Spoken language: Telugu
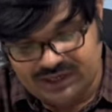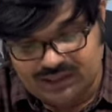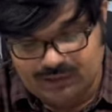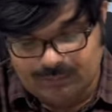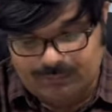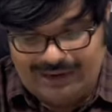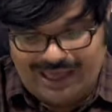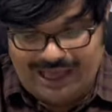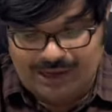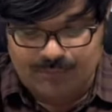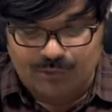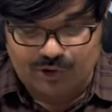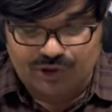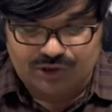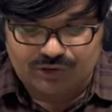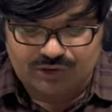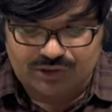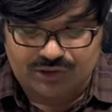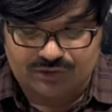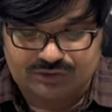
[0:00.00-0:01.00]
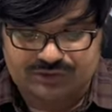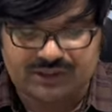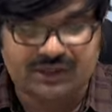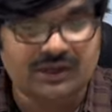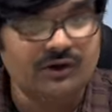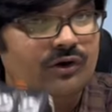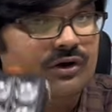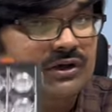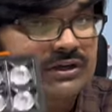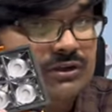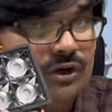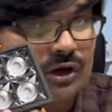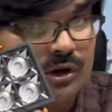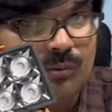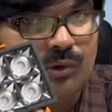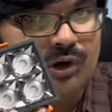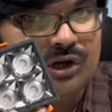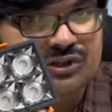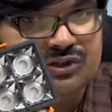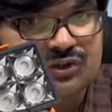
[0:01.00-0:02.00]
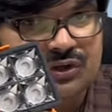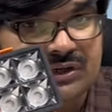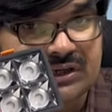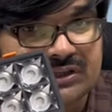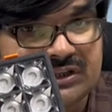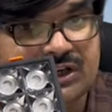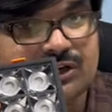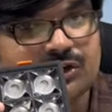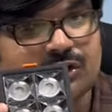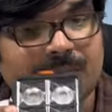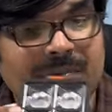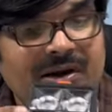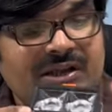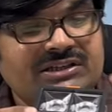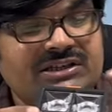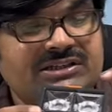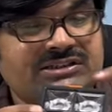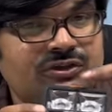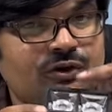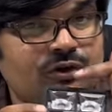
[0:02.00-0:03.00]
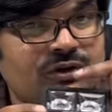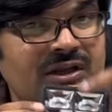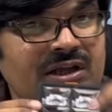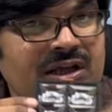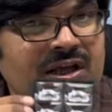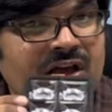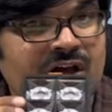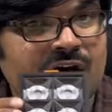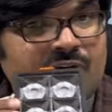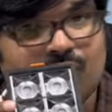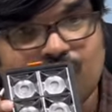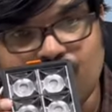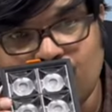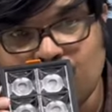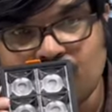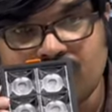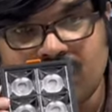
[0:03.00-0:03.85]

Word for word: అండ్ బ్లాక్ బాడీ కూడా ఉంది ఇగో ఇది ఒక మోడల్ చూడండి దీంట్లో మనకి జస్ట్ ఉంది ఫోర్